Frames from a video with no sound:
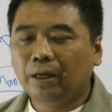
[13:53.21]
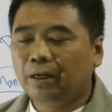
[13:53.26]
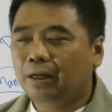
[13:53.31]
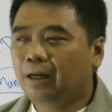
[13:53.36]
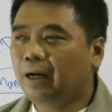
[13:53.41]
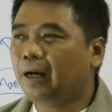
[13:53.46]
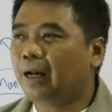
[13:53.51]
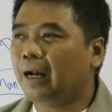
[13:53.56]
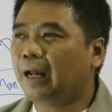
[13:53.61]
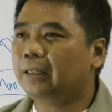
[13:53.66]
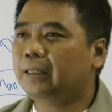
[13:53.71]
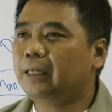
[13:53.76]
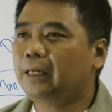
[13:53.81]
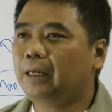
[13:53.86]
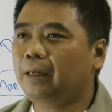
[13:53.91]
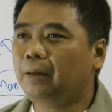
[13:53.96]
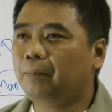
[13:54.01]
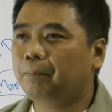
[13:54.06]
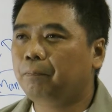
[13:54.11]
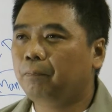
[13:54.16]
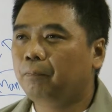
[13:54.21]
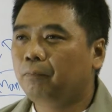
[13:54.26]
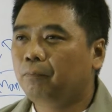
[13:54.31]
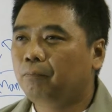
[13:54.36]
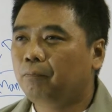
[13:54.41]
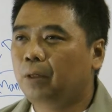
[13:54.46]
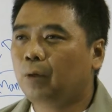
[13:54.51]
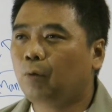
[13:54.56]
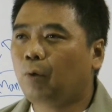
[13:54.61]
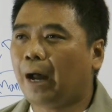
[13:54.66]
เรื่องอะไรที่
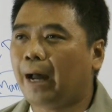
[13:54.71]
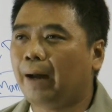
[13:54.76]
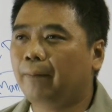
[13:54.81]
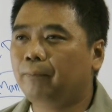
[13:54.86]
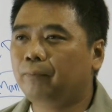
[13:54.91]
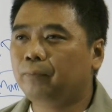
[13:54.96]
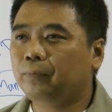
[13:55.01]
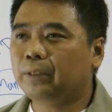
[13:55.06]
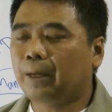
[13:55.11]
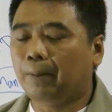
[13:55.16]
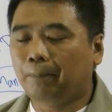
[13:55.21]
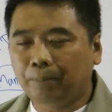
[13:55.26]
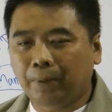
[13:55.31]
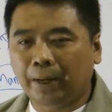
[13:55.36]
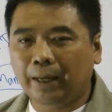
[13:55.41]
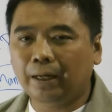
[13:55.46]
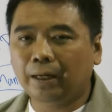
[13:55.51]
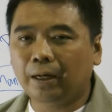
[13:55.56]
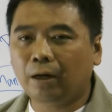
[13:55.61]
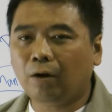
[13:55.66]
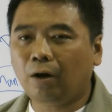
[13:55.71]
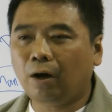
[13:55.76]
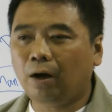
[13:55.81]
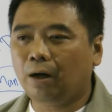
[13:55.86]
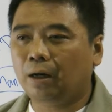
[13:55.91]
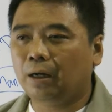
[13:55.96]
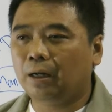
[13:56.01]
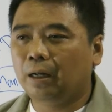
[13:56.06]
มีความจำเป็นแล้วก็